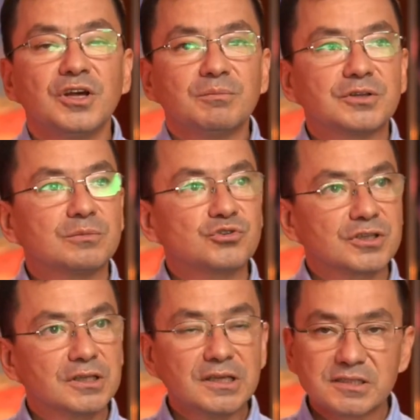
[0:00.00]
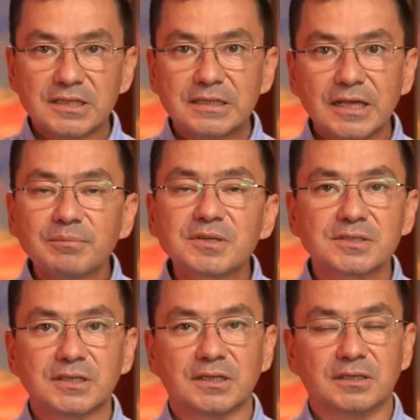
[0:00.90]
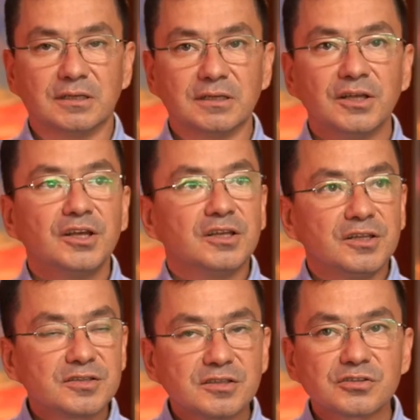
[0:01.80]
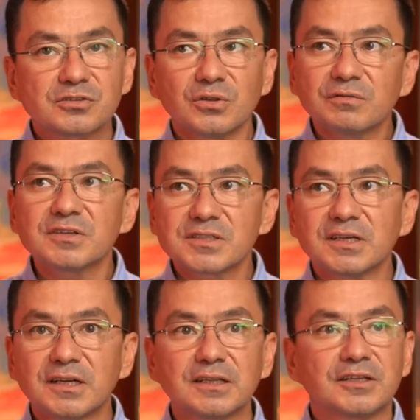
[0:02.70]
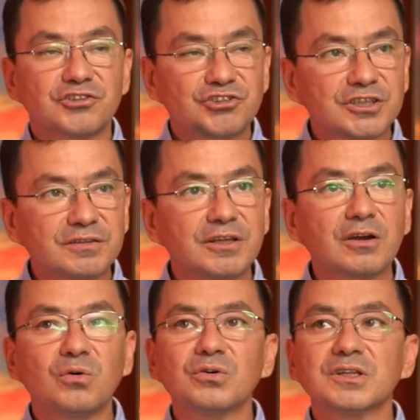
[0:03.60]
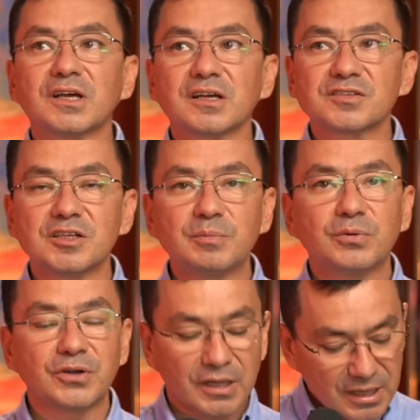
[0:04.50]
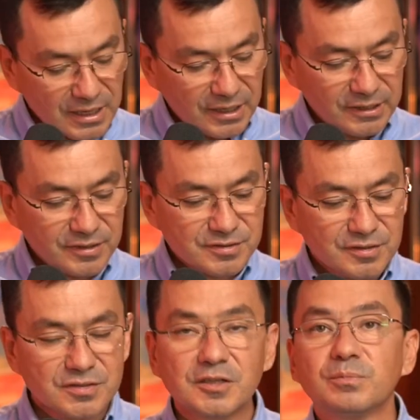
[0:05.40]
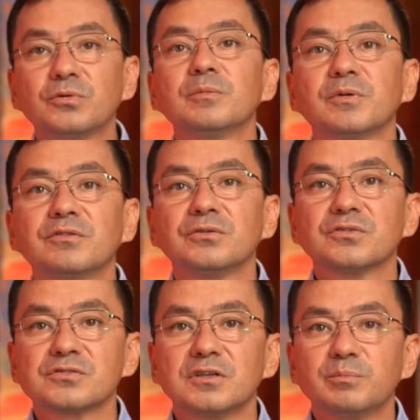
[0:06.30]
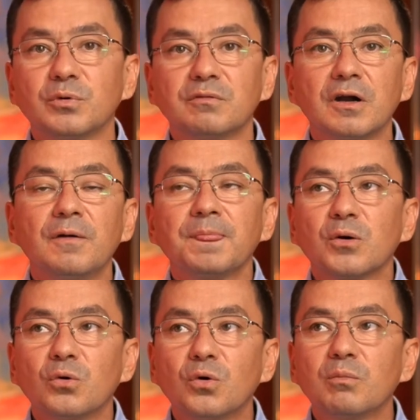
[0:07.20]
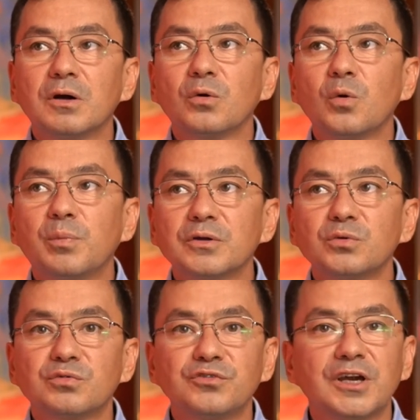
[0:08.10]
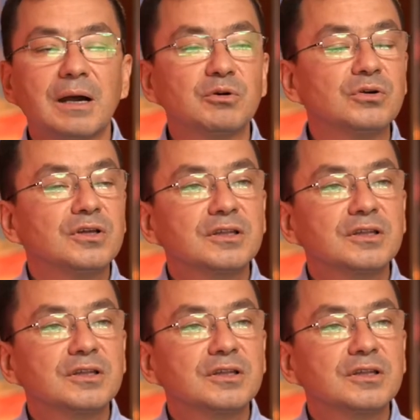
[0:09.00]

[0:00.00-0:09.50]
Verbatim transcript: Потому что если небо закрыто, если слово закрыто, человек, он как слепой, а если слепой поведет слепого, оба упадут в яму.